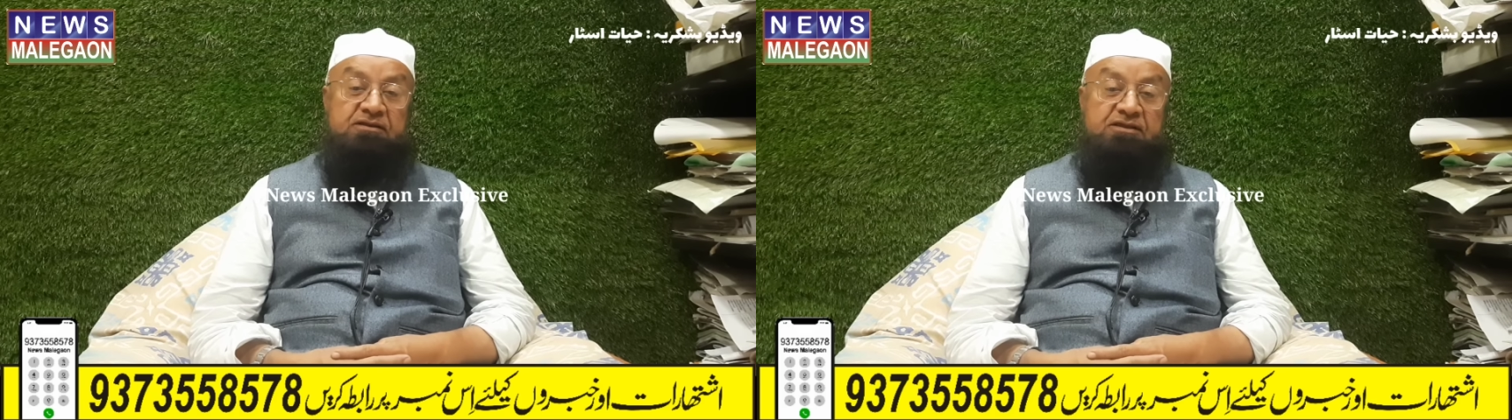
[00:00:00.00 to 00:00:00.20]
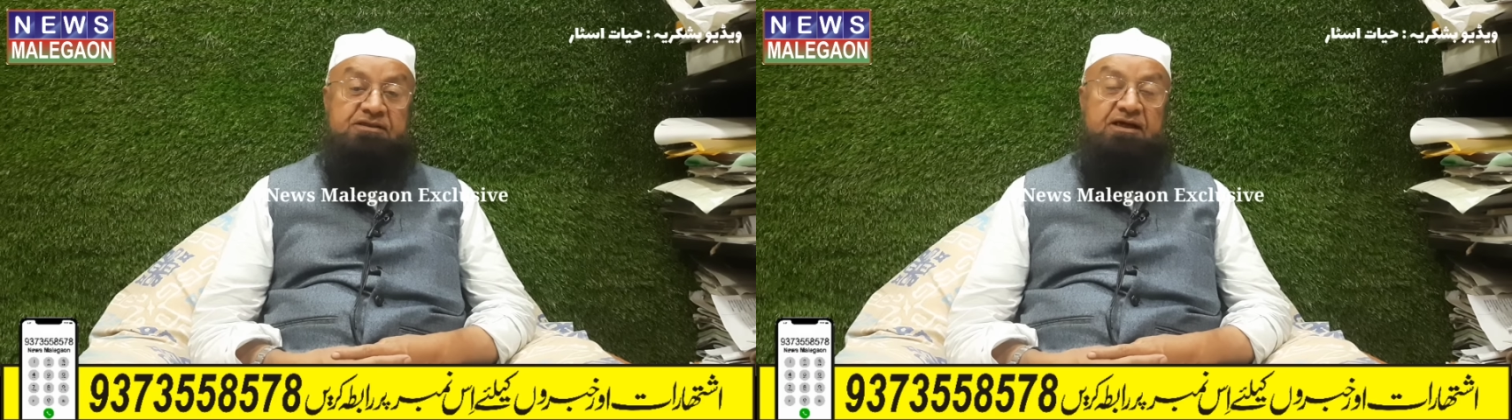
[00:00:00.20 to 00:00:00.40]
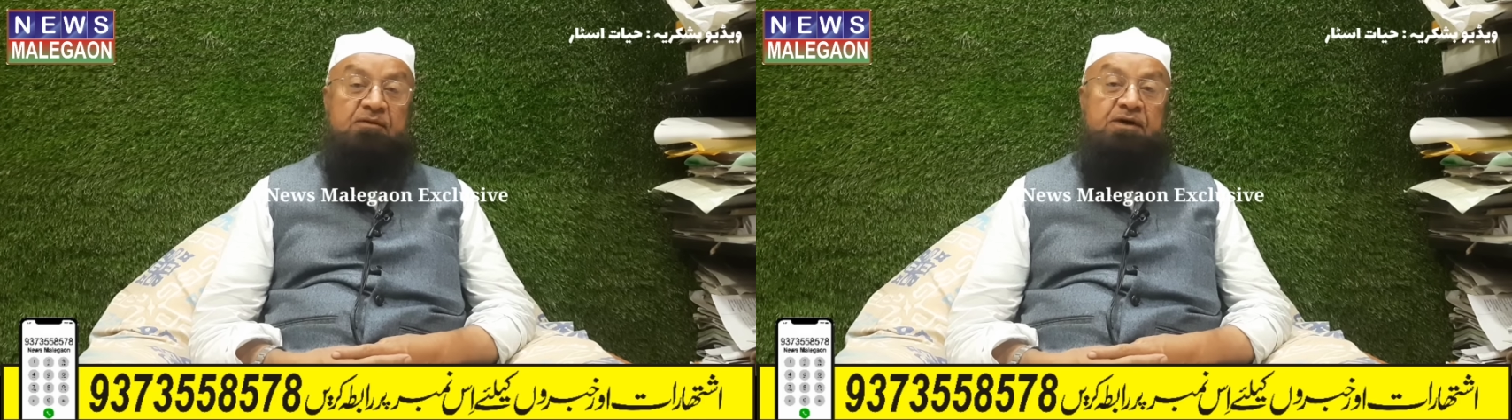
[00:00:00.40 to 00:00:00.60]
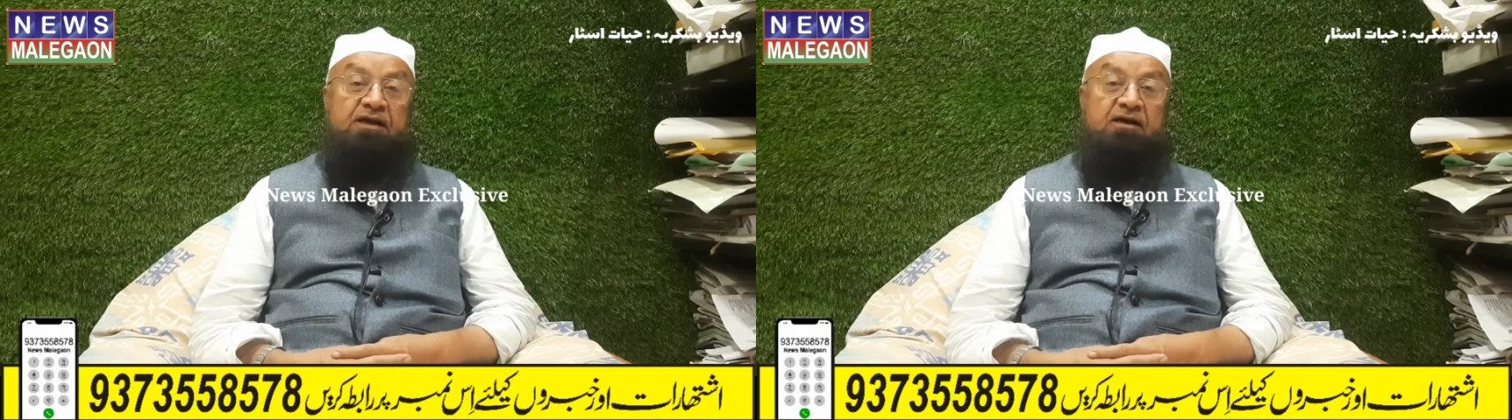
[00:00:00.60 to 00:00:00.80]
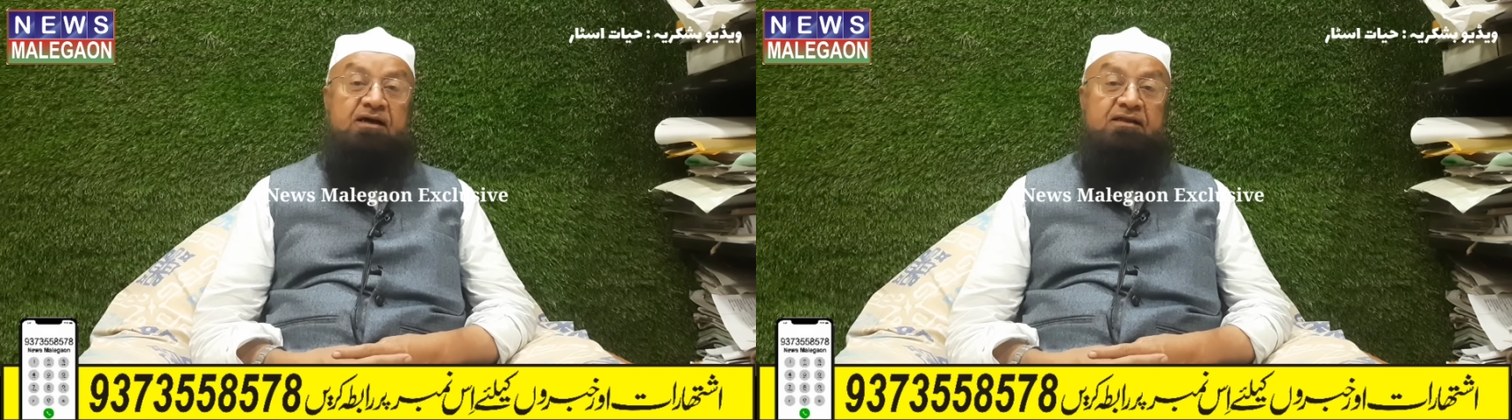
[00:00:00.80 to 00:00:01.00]
जिनसे
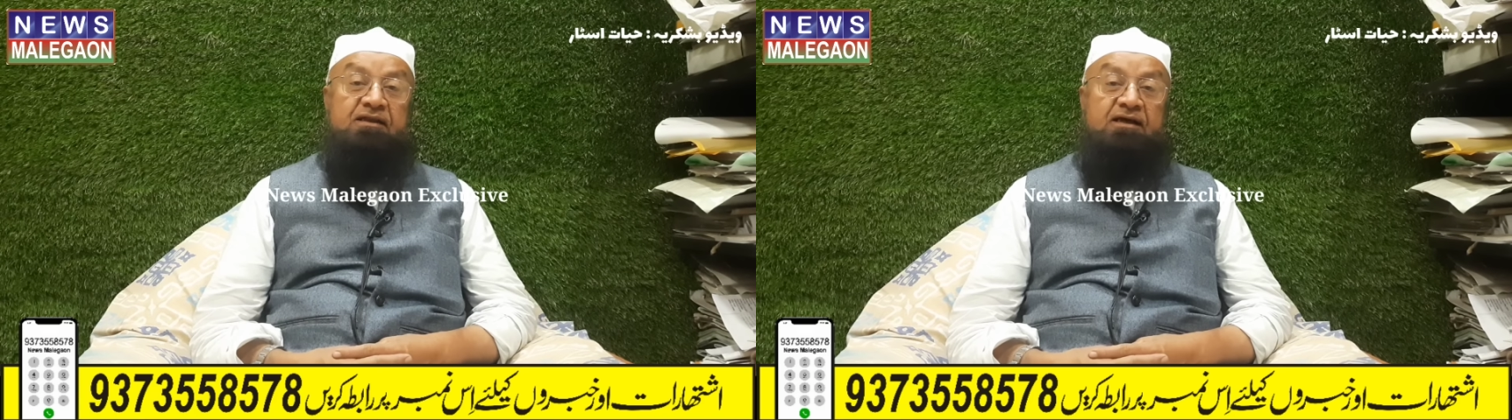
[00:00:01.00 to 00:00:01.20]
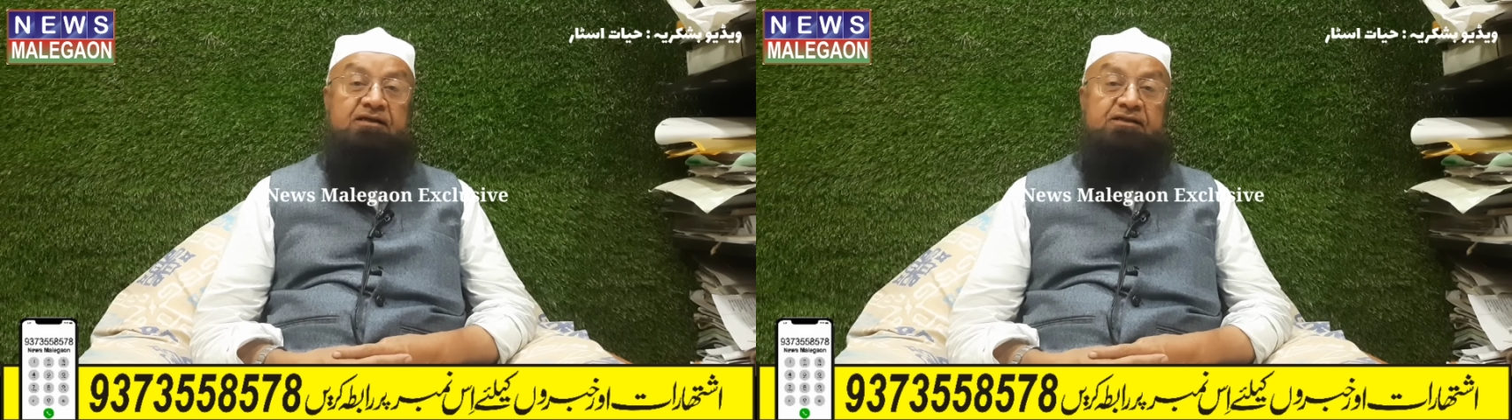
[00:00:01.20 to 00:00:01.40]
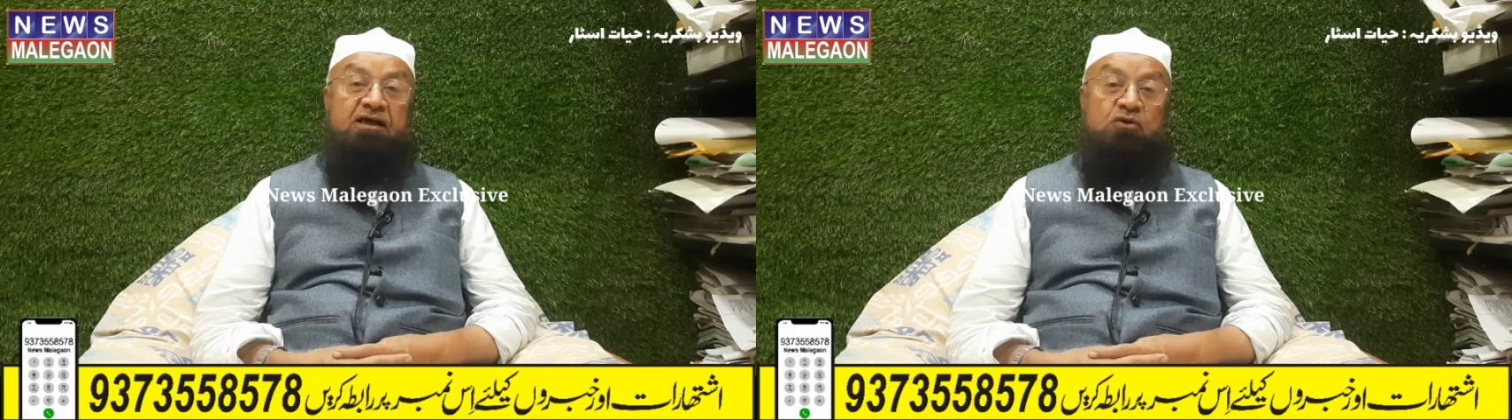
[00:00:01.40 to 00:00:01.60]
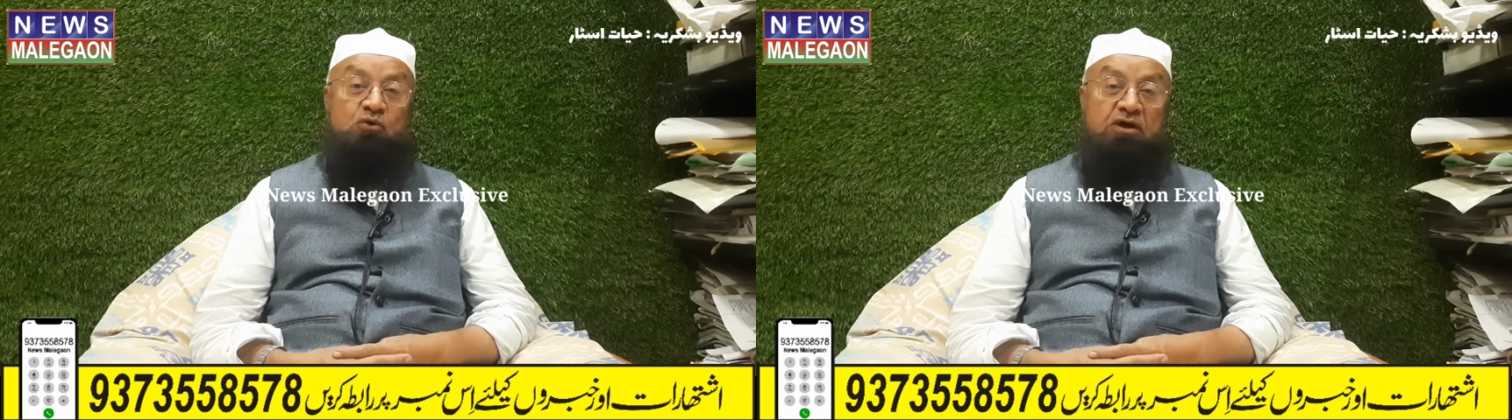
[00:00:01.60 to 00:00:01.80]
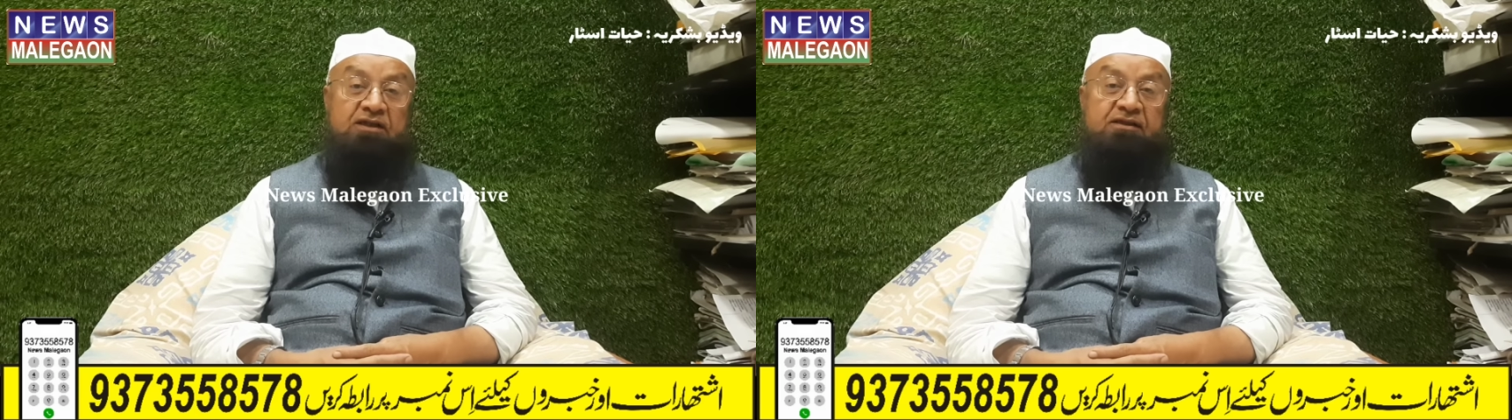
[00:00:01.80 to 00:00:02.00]
हमारे ख़ानदानी
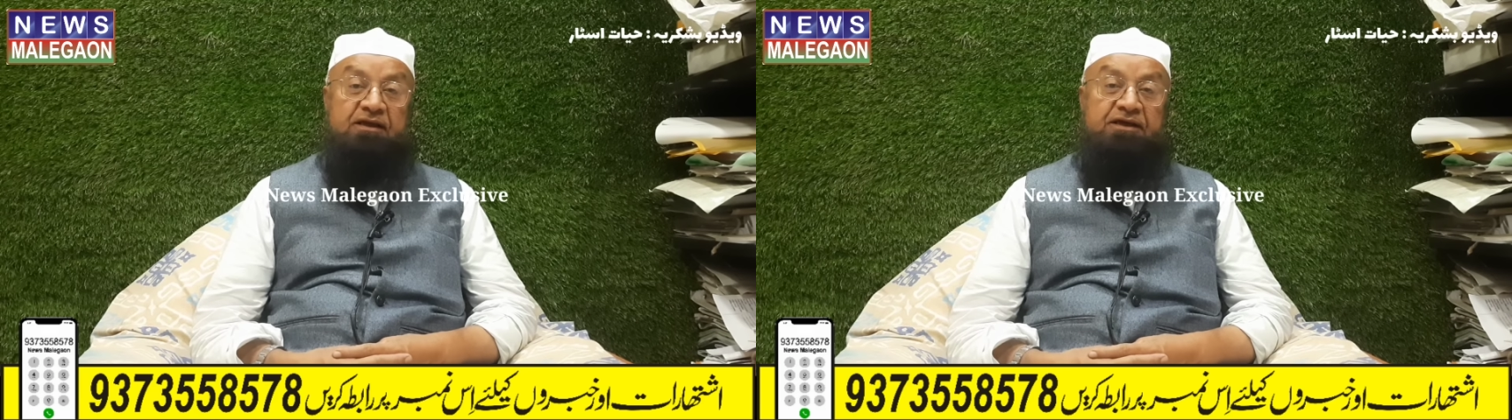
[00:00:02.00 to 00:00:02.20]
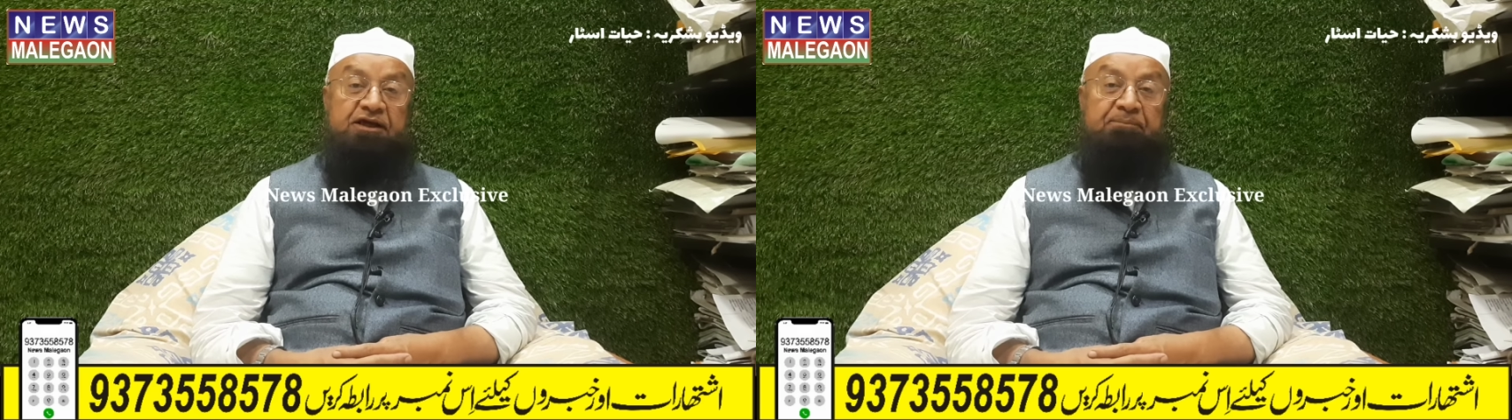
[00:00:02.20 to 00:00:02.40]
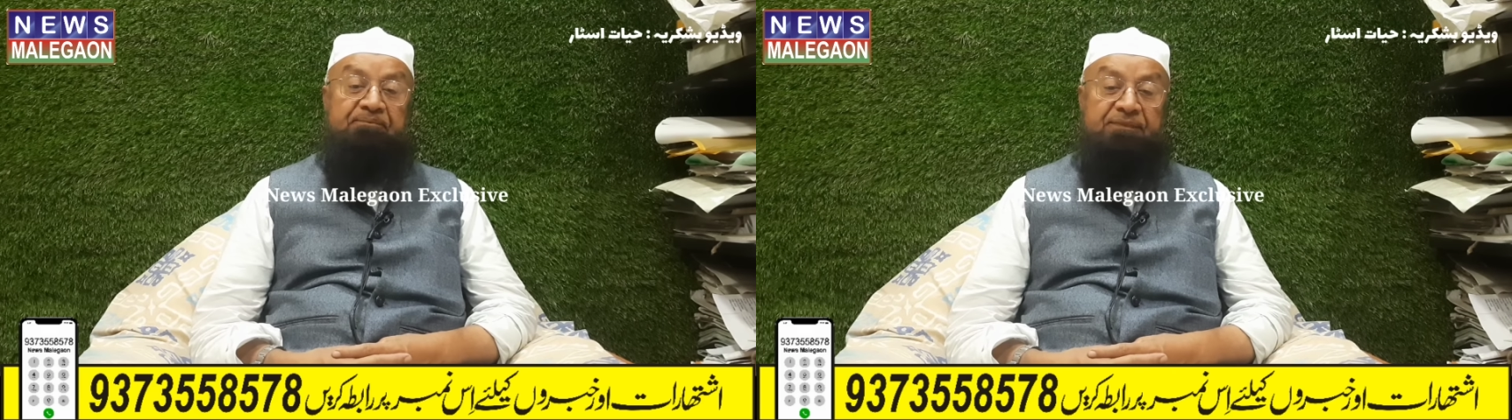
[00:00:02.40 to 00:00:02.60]
ताल्लुक़ नहीं हैं